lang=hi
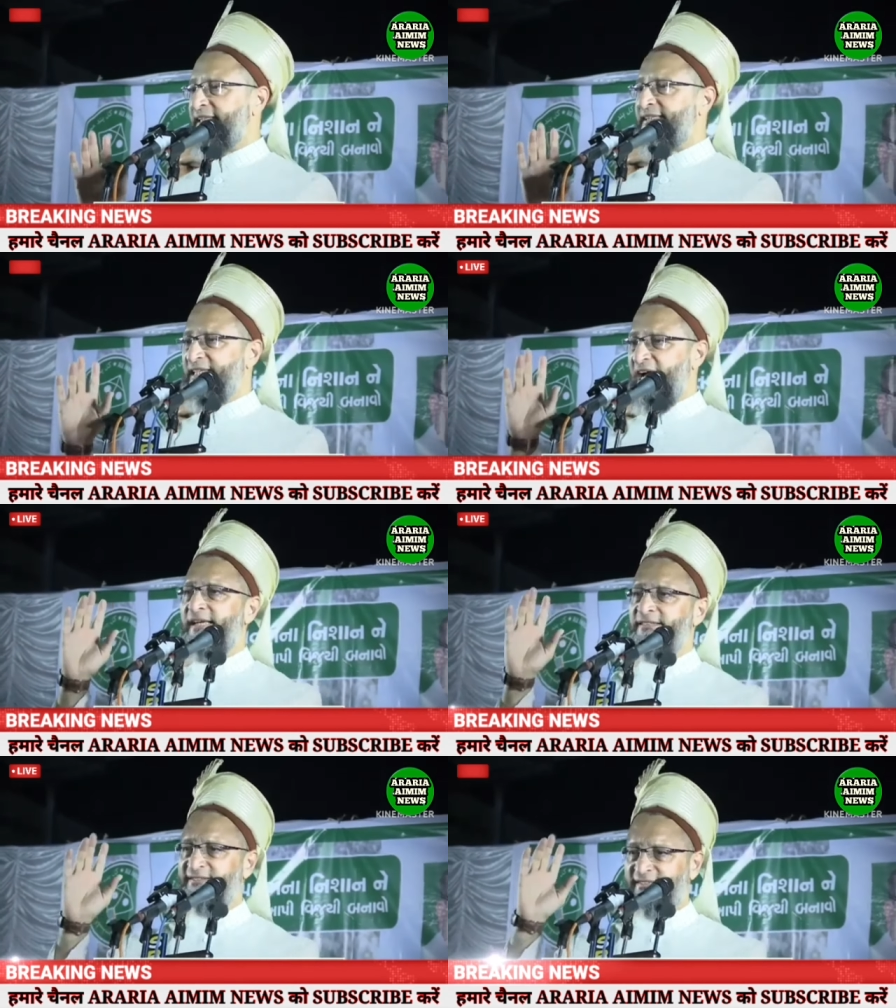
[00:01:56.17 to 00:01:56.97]

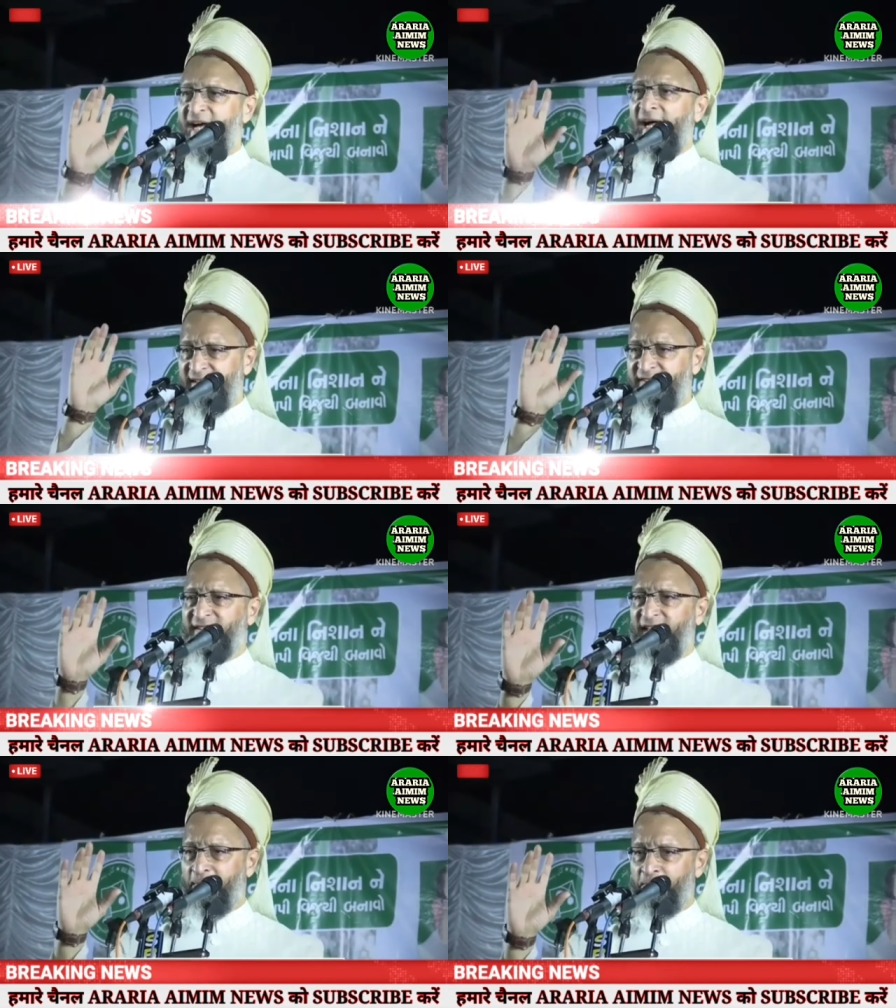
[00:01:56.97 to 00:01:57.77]
सत्तावीस साल
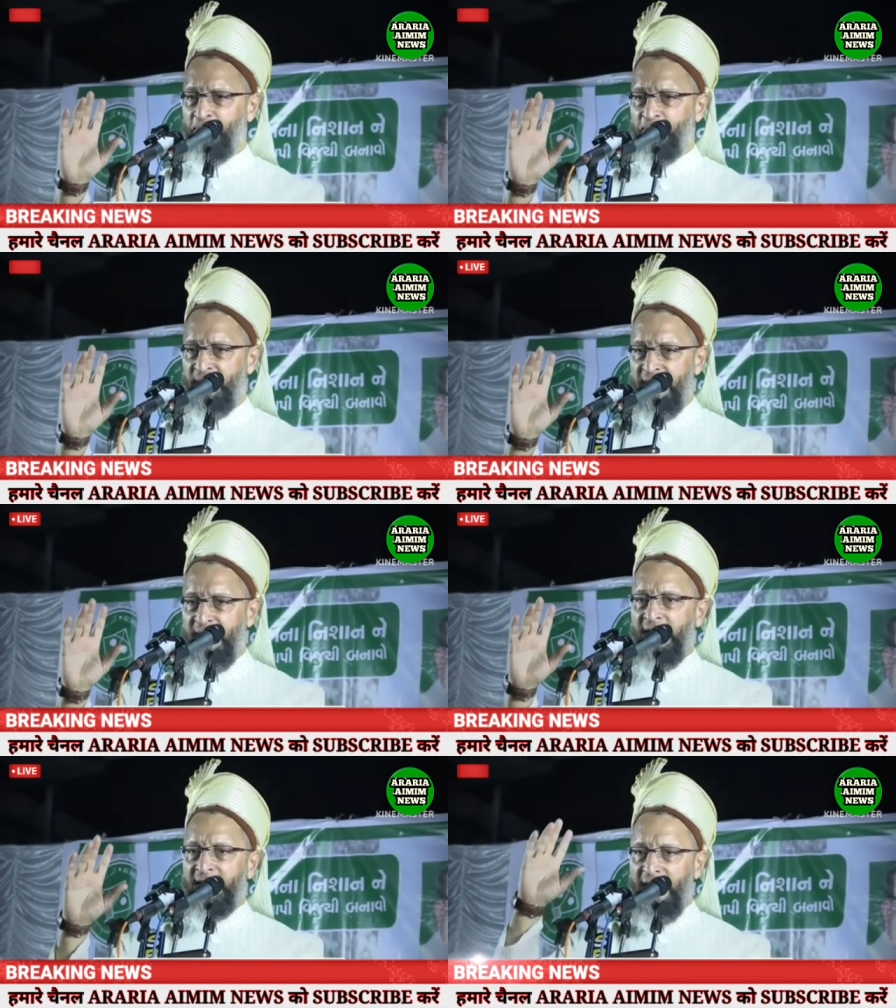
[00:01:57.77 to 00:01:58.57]
से
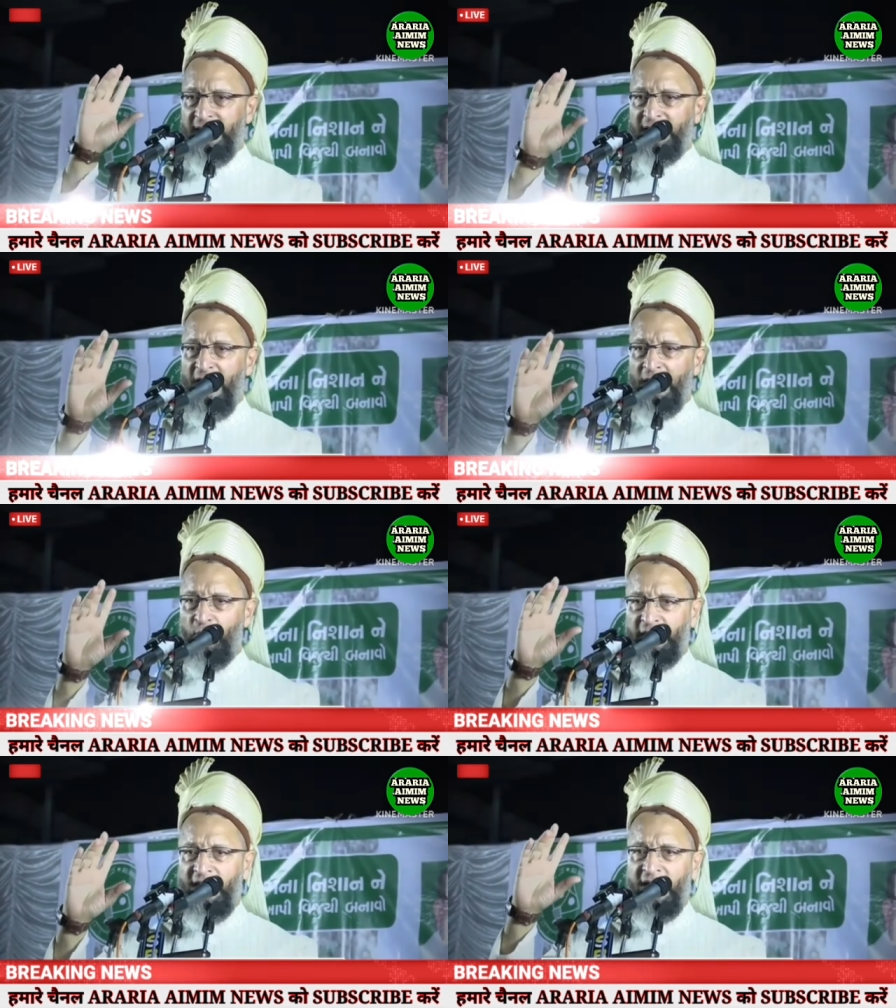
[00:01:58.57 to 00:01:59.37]
नरेंद्र
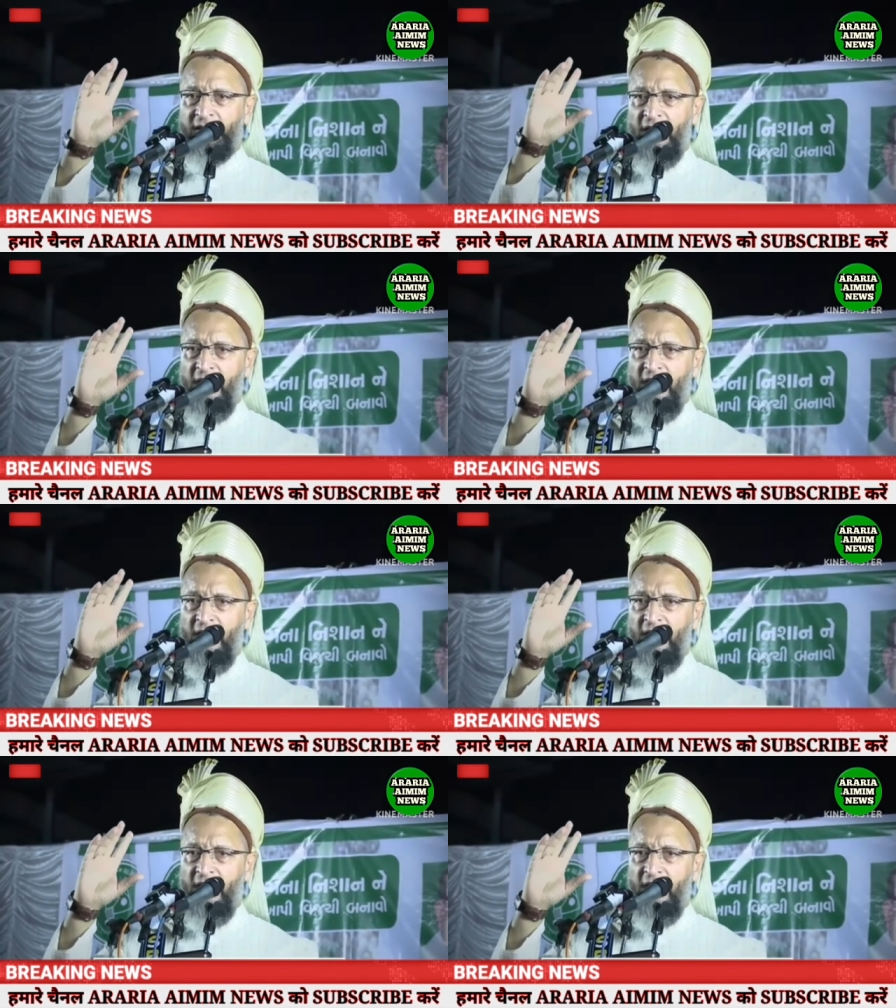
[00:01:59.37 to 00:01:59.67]
मोदी